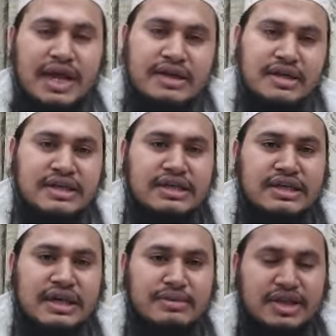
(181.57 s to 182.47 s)
একটা
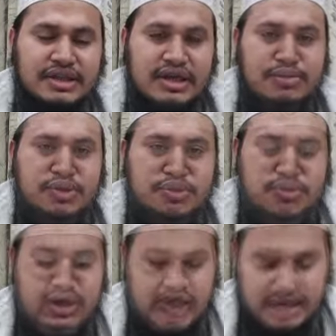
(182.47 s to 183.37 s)
দিকই আমার ধাবিত
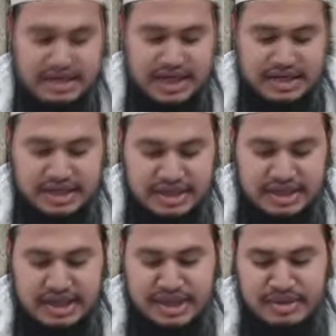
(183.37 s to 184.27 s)
হওয়া যে একটা
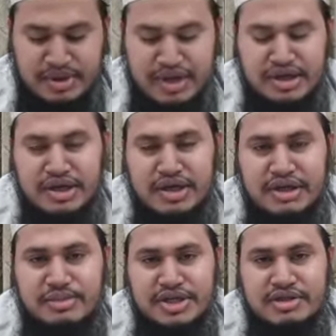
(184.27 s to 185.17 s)
দিকই আমি
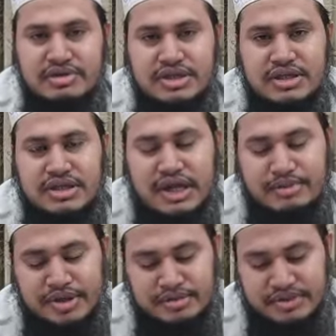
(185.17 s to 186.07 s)
নিবিষ্ট চিত্তে
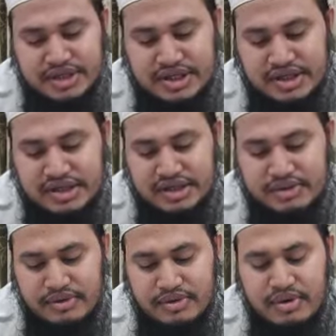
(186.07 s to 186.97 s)
ধাবিত হই সেই দিকটা
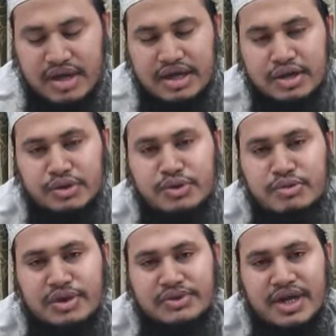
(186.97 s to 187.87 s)
হলো
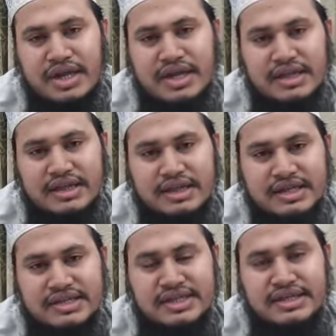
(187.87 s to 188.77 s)
শুধুমাত্র আল্লাহর দিকে
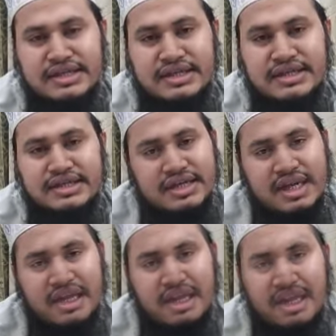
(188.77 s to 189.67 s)
যিনি
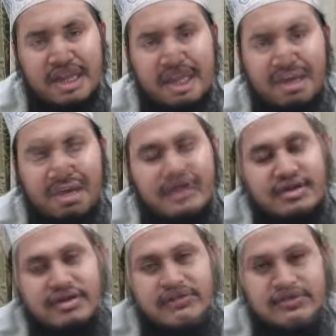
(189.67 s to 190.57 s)
সেই আল্লাহকে
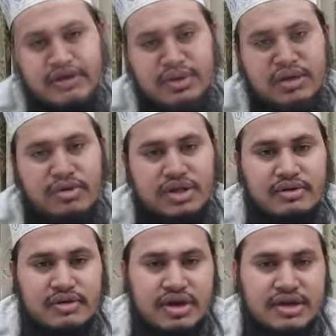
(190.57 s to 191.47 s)
ফাতার আসামা
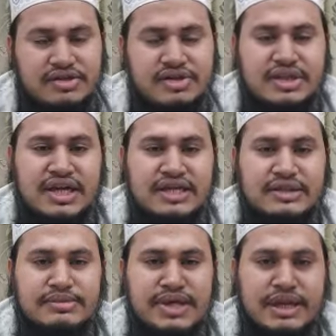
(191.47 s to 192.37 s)
ওয়াতি যিনি
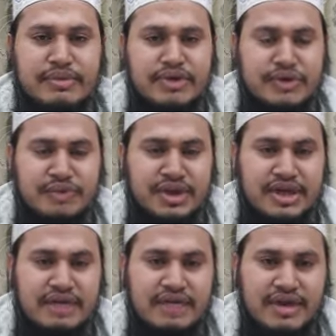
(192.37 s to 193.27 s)
আসমান এবং
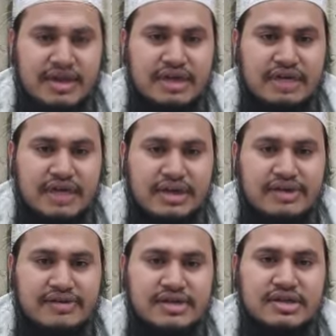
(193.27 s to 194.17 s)
জমিনের ফাতারকারী
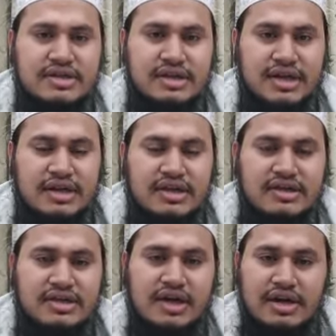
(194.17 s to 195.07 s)
সৃষ্টিকারী
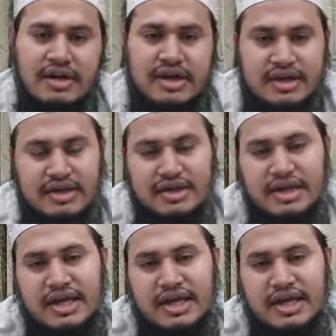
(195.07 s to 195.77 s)
জালকারী